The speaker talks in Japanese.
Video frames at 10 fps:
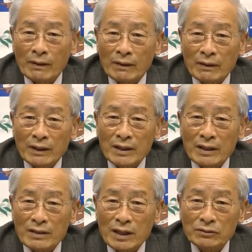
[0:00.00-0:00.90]

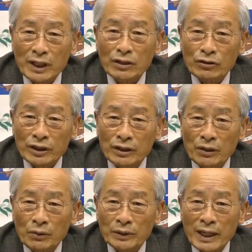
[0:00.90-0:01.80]
え昨年度に
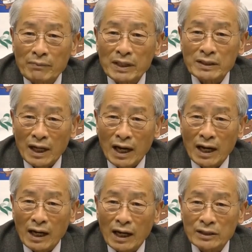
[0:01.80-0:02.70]
行いまし
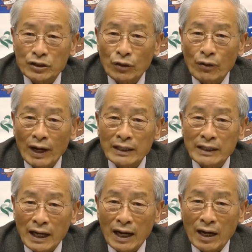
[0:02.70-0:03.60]
た活用
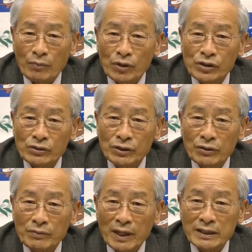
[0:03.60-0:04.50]
アイデア募集にお
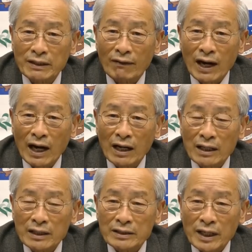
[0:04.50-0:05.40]
きましては
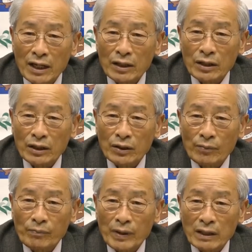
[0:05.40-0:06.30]

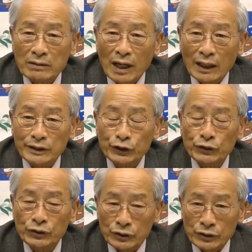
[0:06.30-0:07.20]

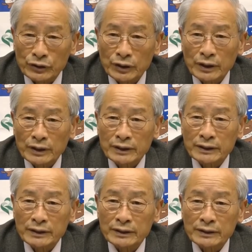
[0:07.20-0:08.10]
1680通
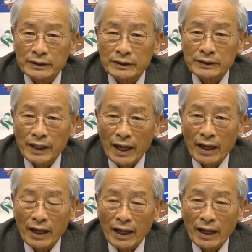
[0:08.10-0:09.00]

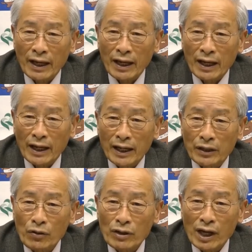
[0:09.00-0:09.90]
で、
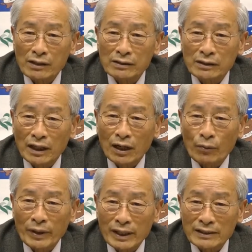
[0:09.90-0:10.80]
えー、400あご
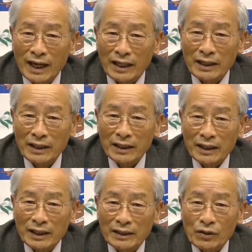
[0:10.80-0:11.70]
めんなさい
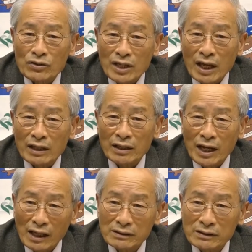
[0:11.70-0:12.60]

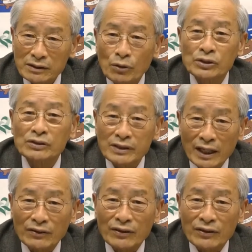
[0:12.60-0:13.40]
4250件ので